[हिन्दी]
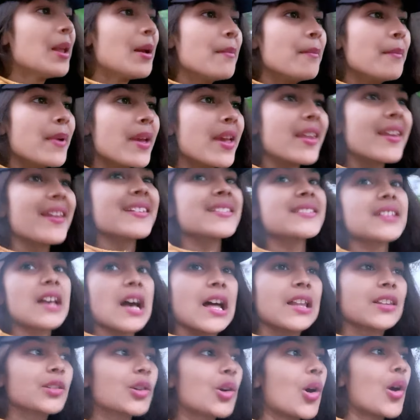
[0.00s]
मेरे
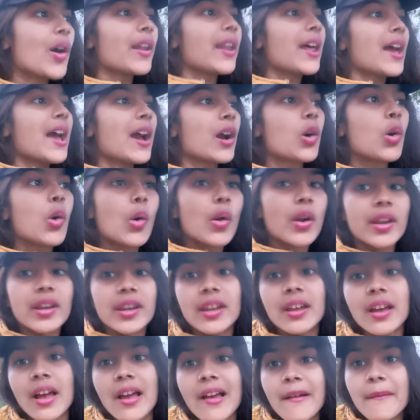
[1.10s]
साथ कौन आया कोई
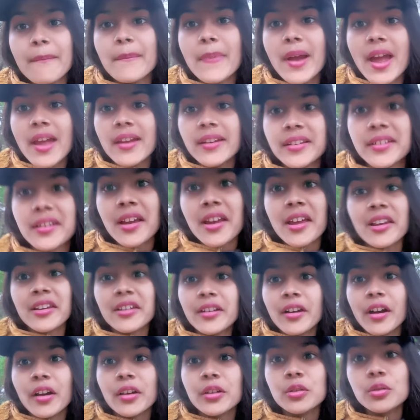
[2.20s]
नहीं आया मैं अकेली
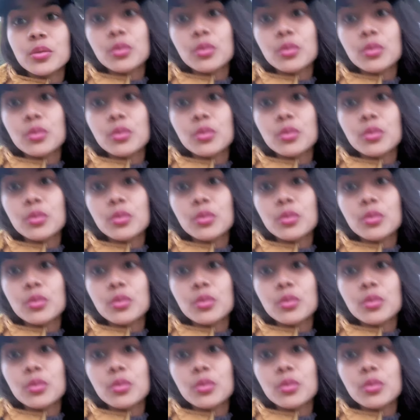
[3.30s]
आई